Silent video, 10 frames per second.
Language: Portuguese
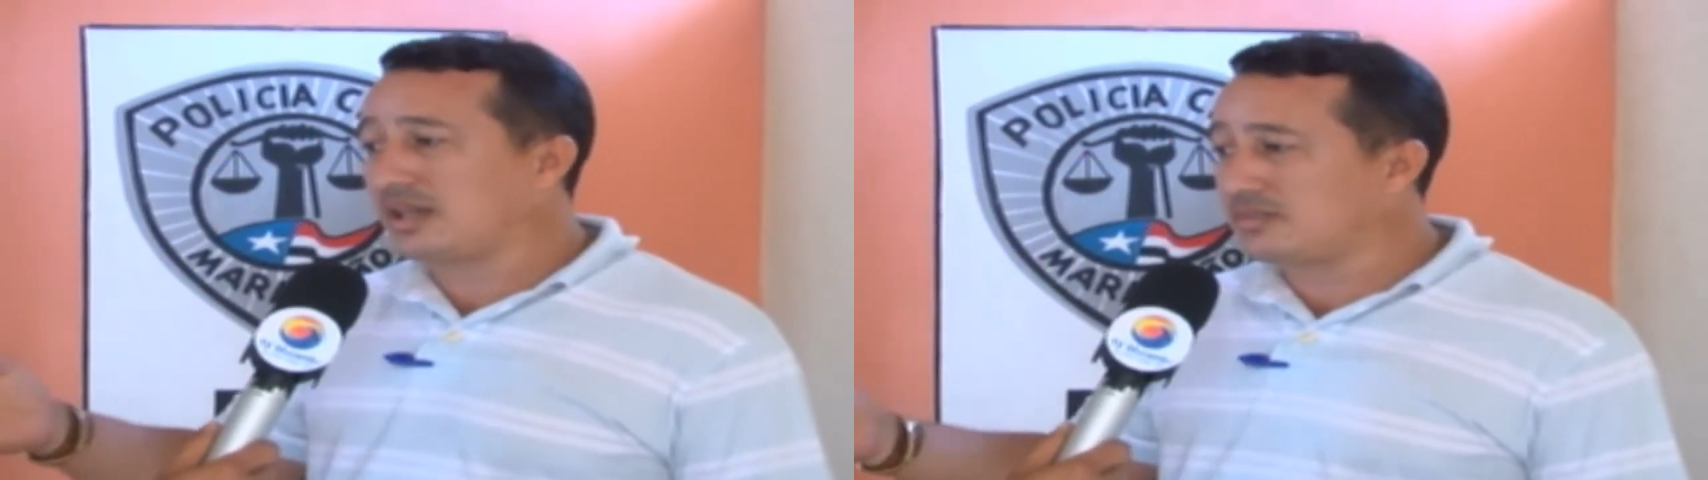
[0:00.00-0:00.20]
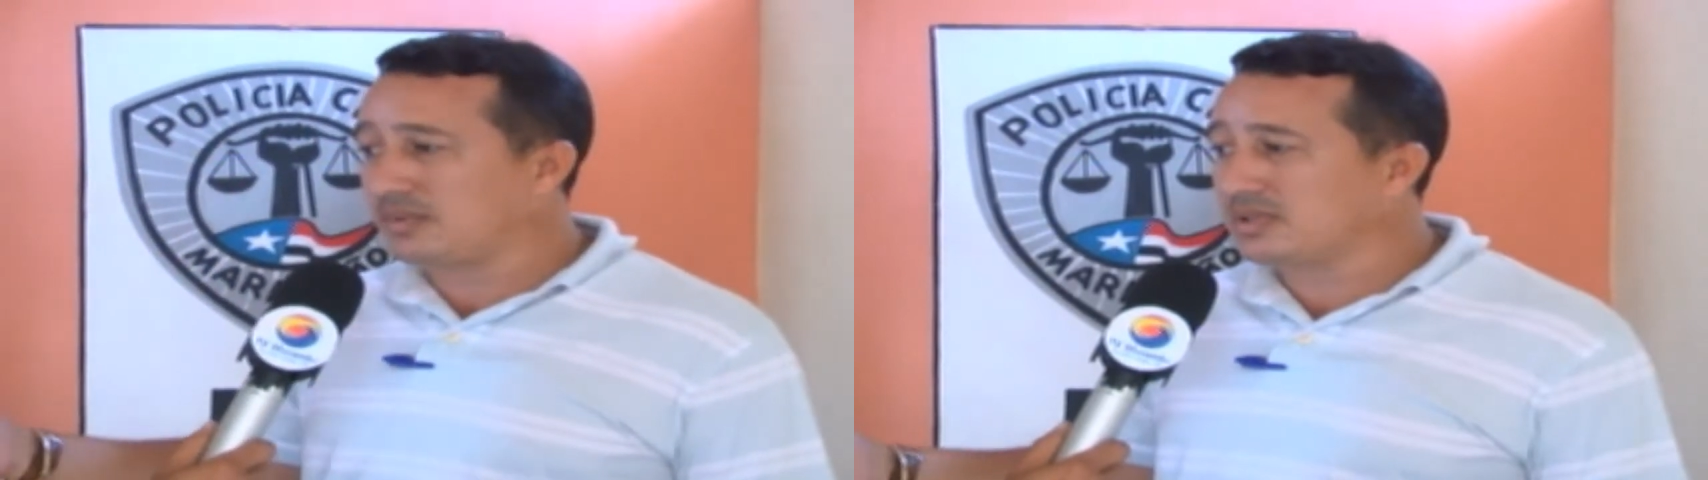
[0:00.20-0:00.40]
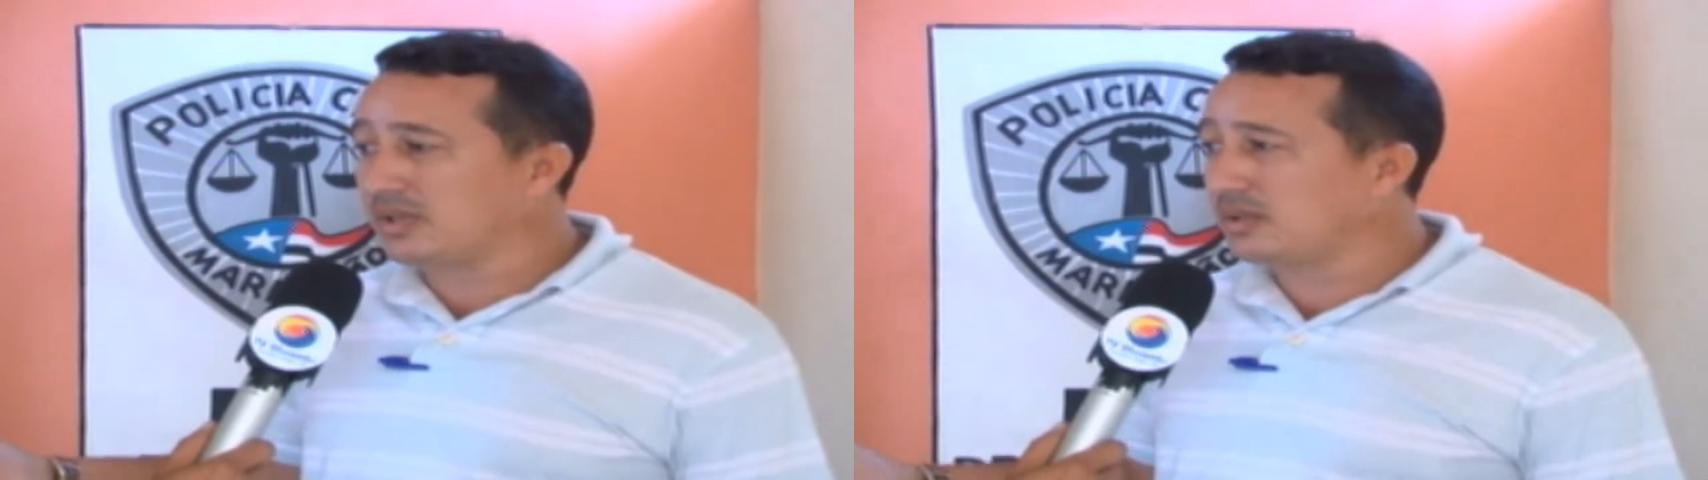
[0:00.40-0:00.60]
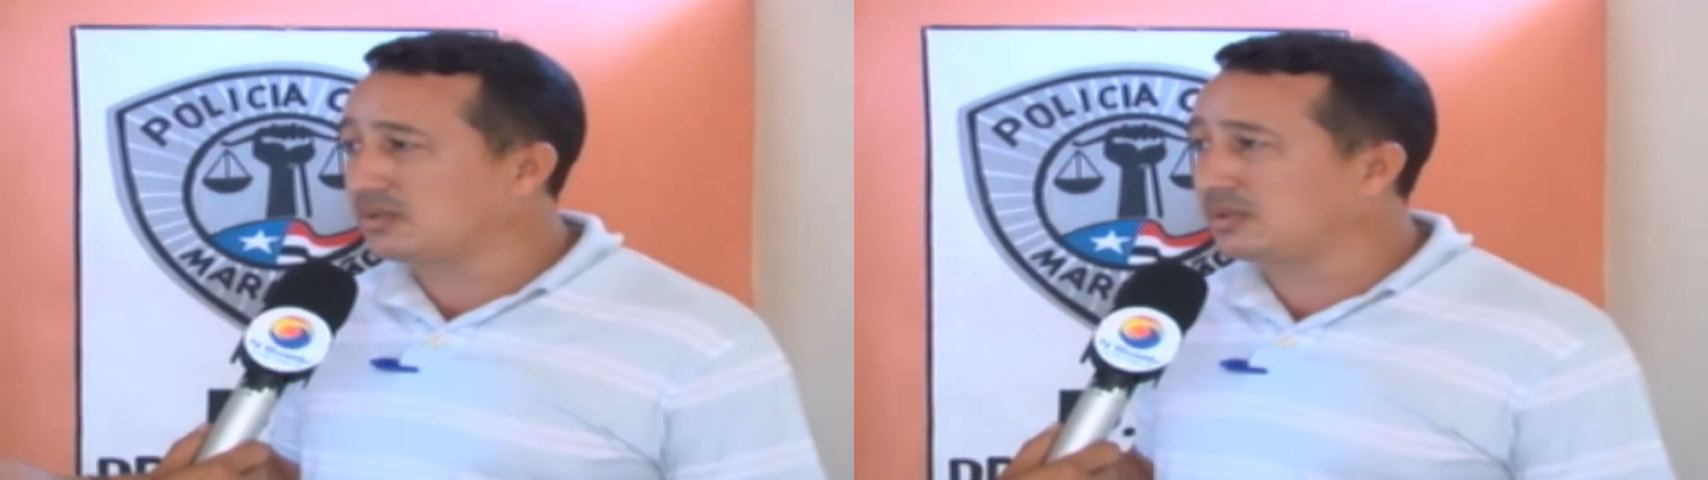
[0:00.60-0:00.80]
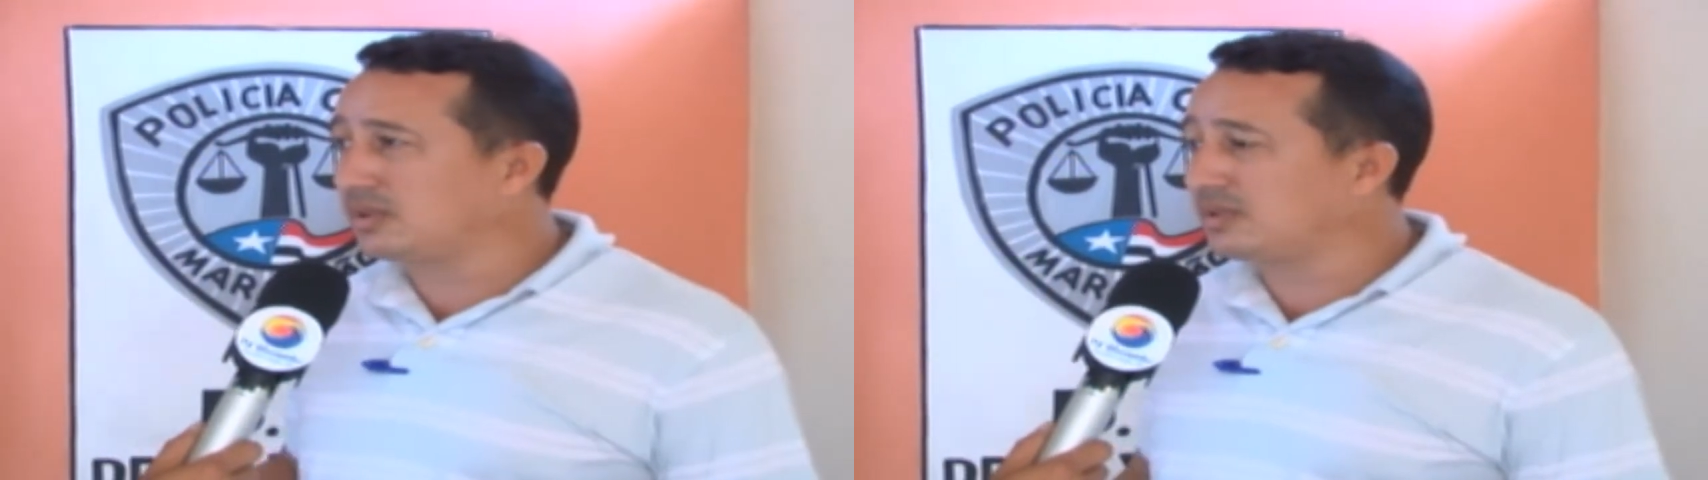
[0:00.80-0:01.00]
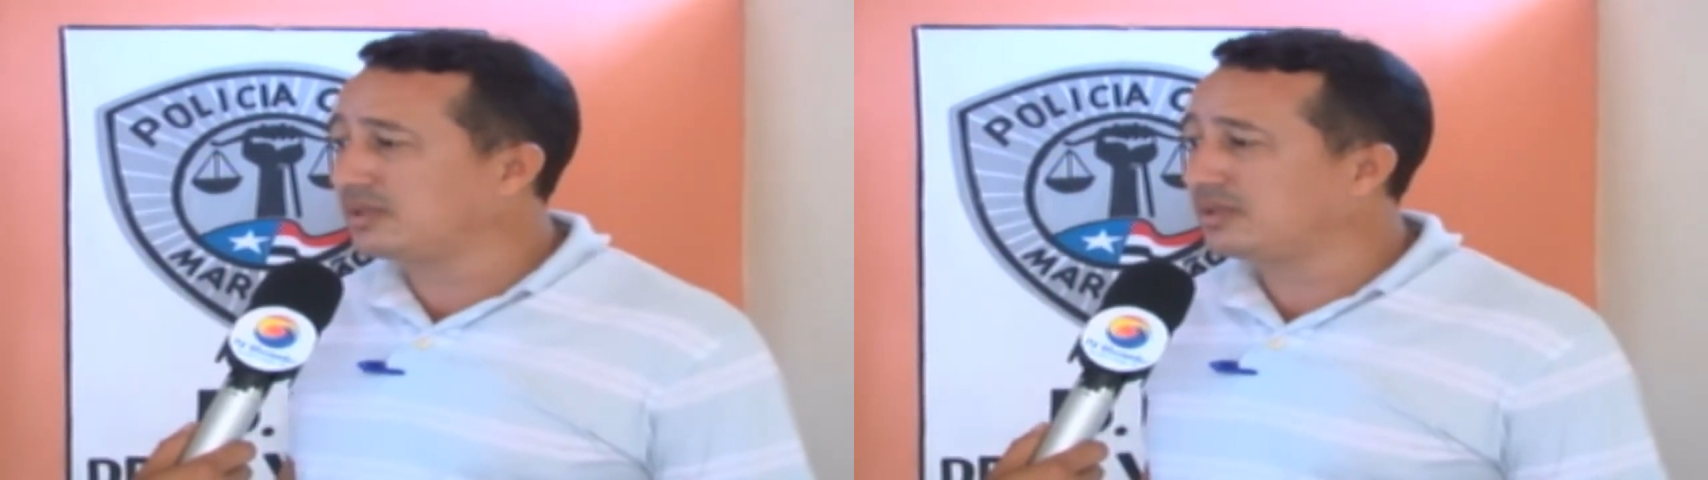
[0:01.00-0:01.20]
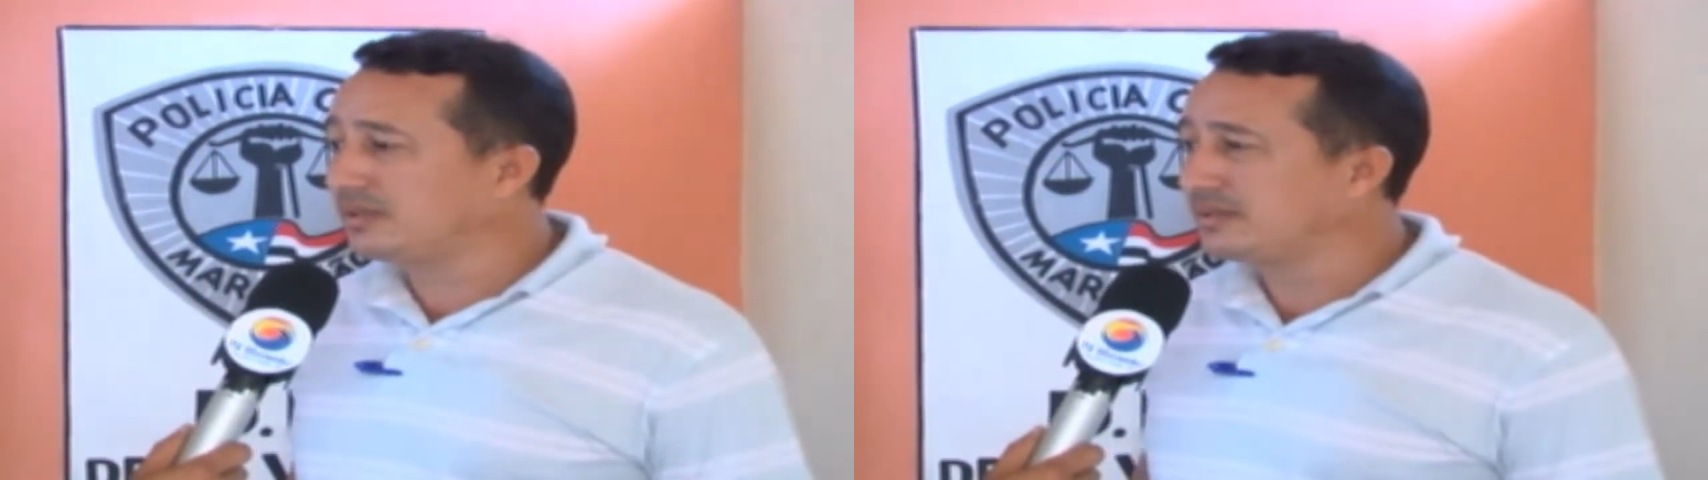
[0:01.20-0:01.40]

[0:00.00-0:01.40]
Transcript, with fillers: disposição da justiça.